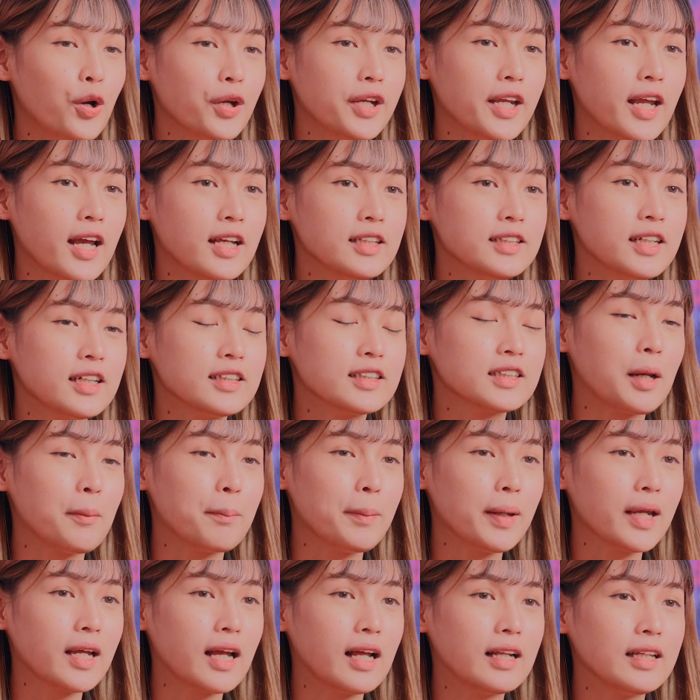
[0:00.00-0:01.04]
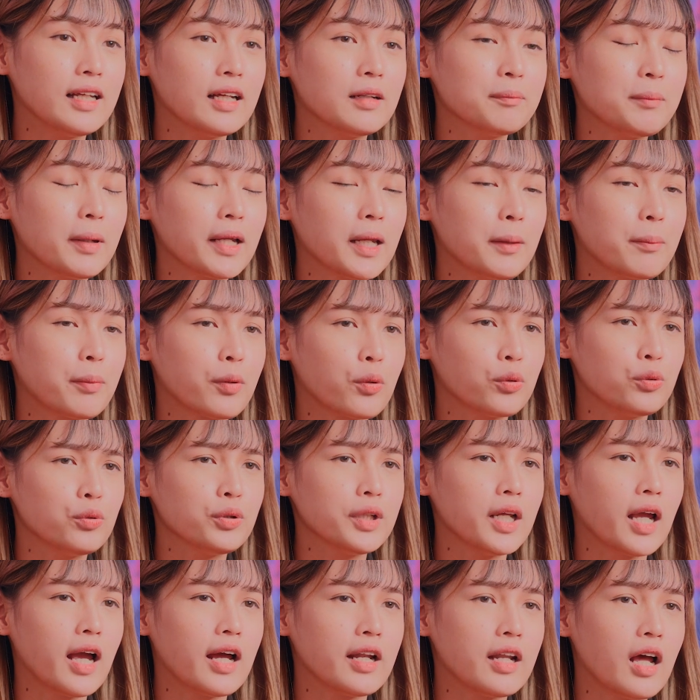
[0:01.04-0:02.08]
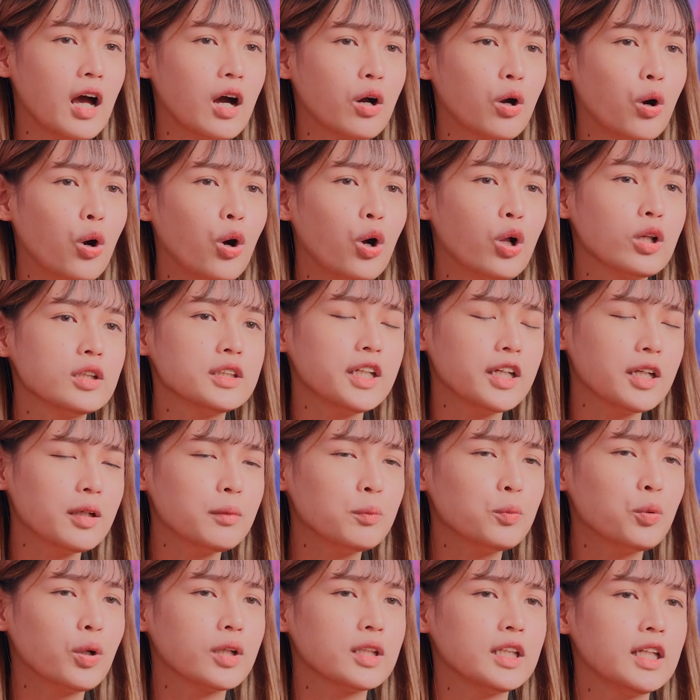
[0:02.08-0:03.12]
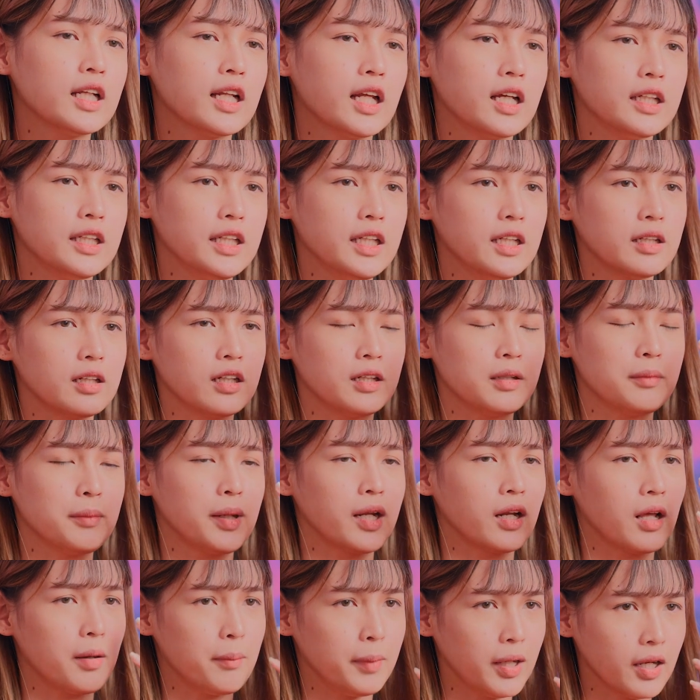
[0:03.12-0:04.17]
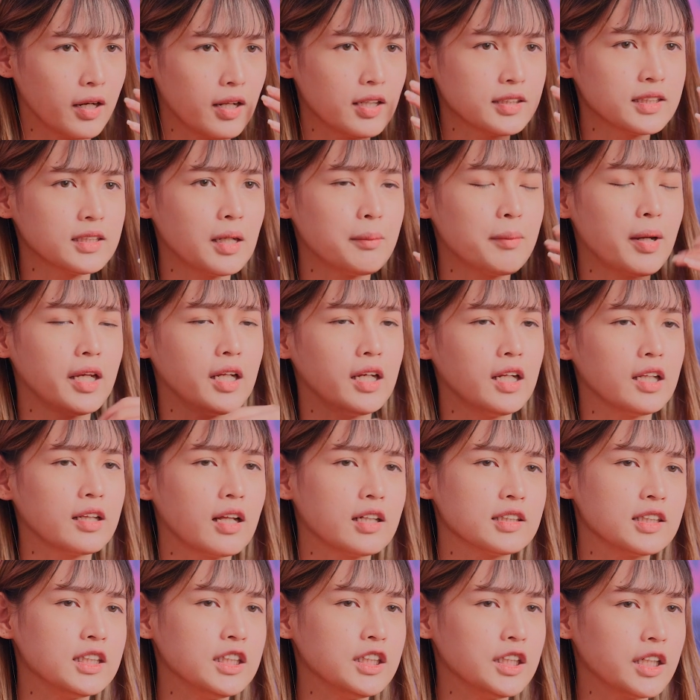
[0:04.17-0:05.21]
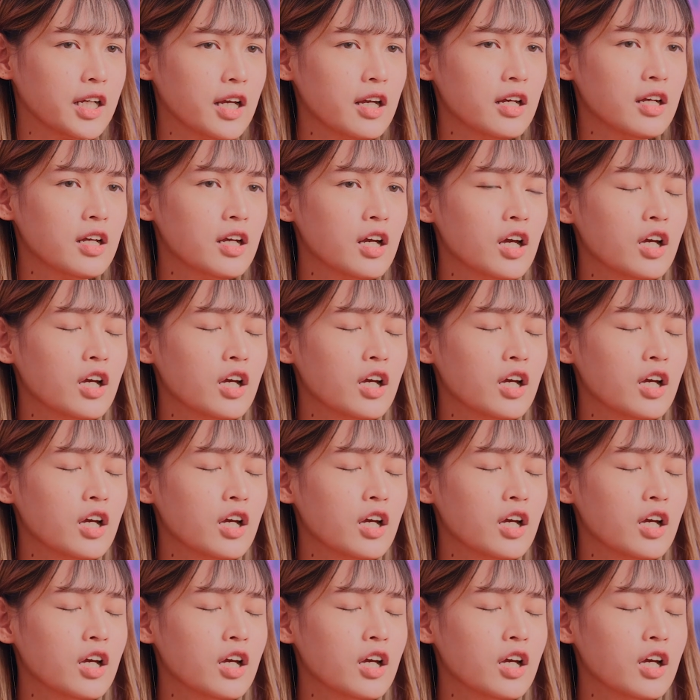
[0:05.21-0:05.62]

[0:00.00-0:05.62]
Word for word: Oh ya, jangan sampai kalian pakai produk yang ada alkoholnya ya buat ngilangin eh, merah-merah sama iritasinya.